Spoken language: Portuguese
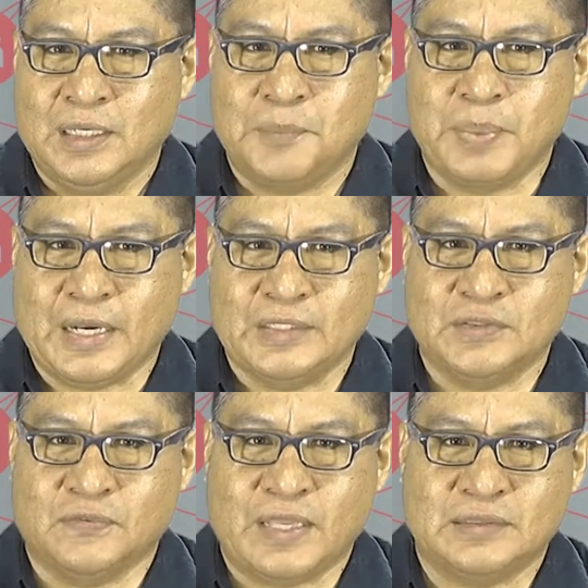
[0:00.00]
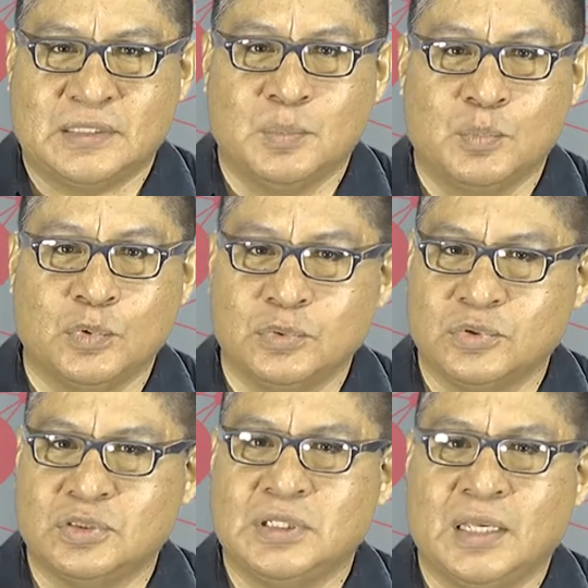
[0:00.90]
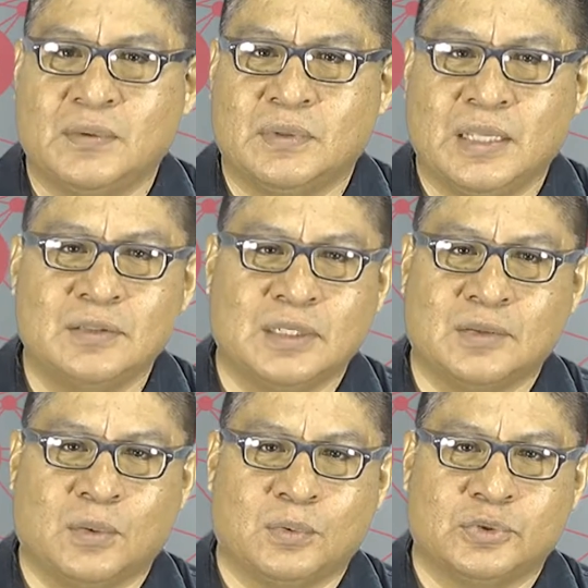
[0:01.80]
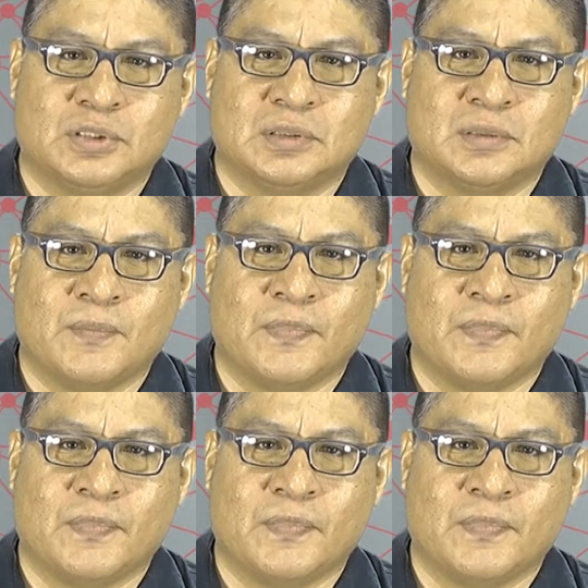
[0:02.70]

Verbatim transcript: e para isso investem muito dinheiro em tecnologia.